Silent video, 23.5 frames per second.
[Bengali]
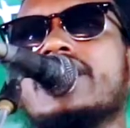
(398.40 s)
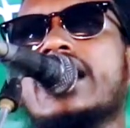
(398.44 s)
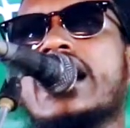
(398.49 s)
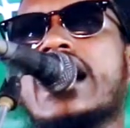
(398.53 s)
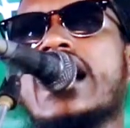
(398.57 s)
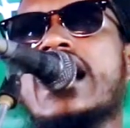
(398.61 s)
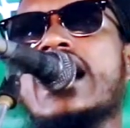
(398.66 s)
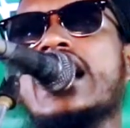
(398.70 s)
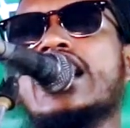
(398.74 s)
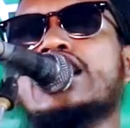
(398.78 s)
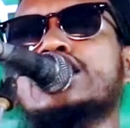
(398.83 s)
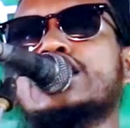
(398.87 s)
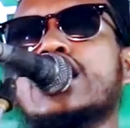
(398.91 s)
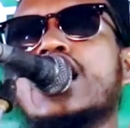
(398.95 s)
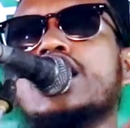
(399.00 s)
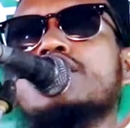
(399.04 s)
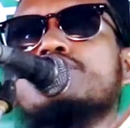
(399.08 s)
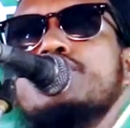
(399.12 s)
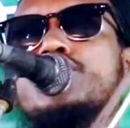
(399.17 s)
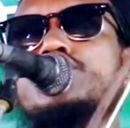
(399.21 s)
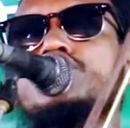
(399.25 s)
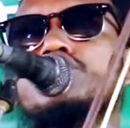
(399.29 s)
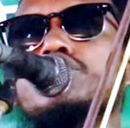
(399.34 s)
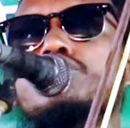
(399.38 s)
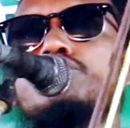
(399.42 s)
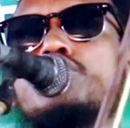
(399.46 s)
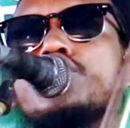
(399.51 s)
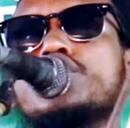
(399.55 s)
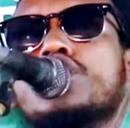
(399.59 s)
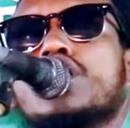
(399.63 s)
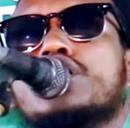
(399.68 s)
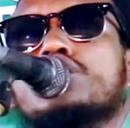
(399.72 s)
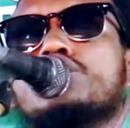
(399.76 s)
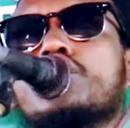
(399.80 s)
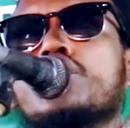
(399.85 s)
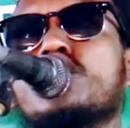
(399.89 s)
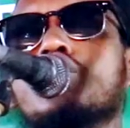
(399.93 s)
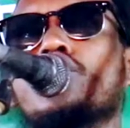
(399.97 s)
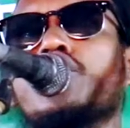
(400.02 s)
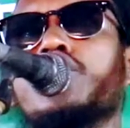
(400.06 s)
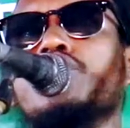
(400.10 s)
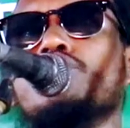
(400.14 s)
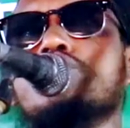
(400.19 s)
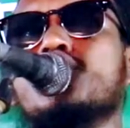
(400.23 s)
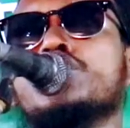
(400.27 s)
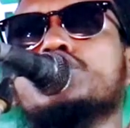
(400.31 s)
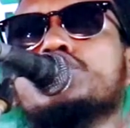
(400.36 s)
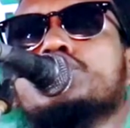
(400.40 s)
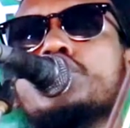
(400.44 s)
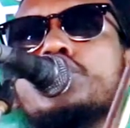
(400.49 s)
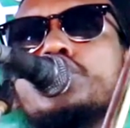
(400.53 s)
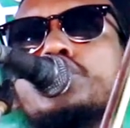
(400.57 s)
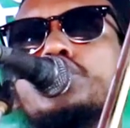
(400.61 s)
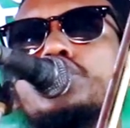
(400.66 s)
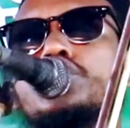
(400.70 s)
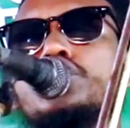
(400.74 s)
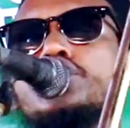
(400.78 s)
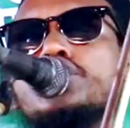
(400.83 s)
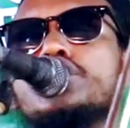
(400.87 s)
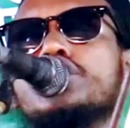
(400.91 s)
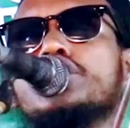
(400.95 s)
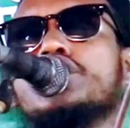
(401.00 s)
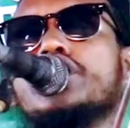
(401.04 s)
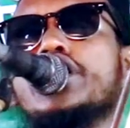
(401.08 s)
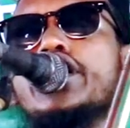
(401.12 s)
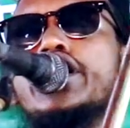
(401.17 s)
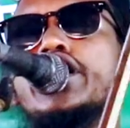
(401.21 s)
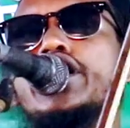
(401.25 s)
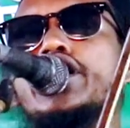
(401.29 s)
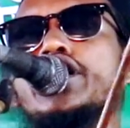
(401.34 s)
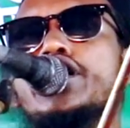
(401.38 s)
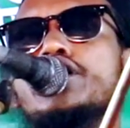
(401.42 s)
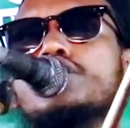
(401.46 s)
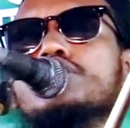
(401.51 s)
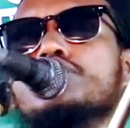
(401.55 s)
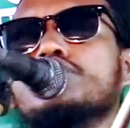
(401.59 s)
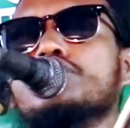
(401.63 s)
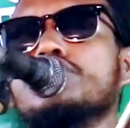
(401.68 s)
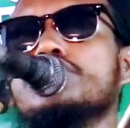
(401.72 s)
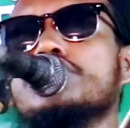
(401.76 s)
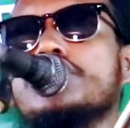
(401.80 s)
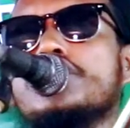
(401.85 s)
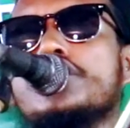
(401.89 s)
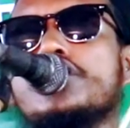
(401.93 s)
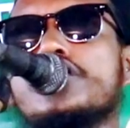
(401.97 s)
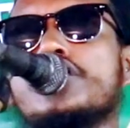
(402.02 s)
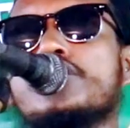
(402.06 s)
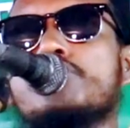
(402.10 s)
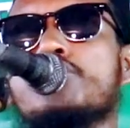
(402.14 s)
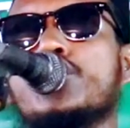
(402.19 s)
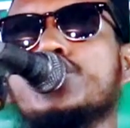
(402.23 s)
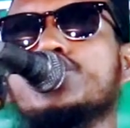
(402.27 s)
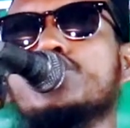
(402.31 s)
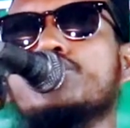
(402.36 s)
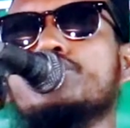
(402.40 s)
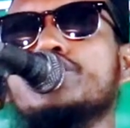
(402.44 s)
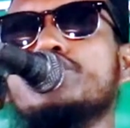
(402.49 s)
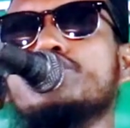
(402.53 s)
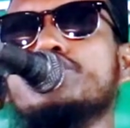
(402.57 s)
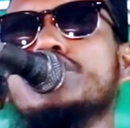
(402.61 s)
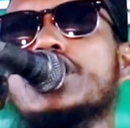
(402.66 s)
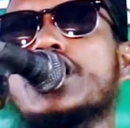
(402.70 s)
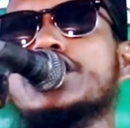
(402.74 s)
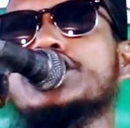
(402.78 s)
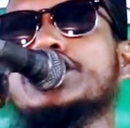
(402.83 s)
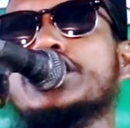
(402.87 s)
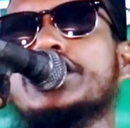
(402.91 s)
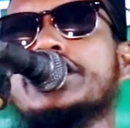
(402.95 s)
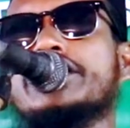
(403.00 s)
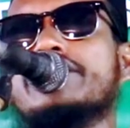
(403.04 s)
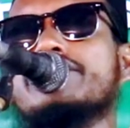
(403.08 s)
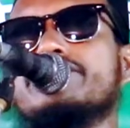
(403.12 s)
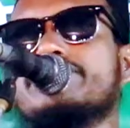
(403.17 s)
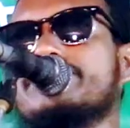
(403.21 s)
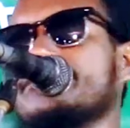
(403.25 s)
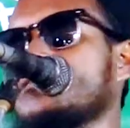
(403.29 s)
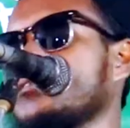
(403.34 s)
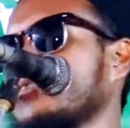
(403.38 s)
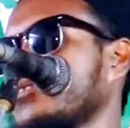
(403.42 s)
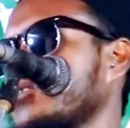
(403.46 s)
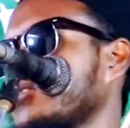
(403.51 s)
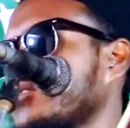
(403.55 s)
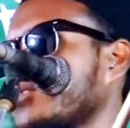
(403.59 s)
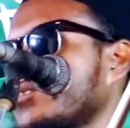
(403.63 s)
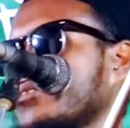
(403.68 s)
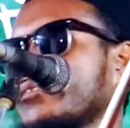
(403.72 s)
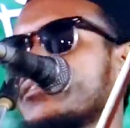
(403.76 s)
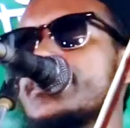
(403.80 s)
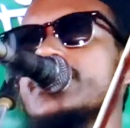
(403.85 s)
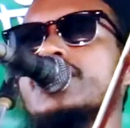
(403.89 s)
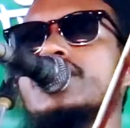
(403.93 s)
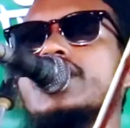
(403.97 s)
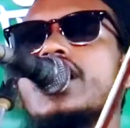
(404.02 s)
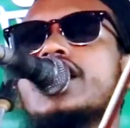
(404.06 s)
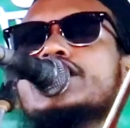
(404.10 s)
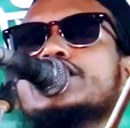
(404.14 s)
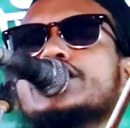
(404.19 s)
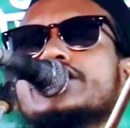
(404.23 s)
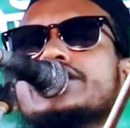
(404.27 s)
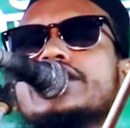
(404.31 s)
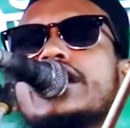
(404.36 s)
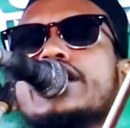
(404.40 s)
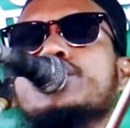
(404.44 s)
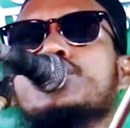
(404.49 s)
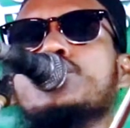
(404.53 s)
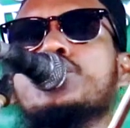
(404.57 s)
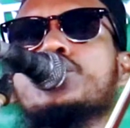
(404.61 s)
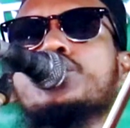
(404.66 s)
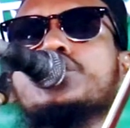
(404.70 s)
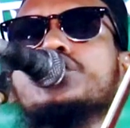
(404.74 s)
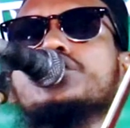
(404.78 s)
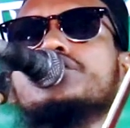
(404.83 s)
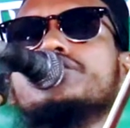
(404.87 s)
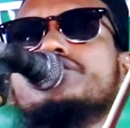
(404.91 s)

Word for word: হ্যাঁ সাত বছর মতান্তরে নয় বছর এখানে একটু মতবিরোধ আছে আচ্ছা যাই হোক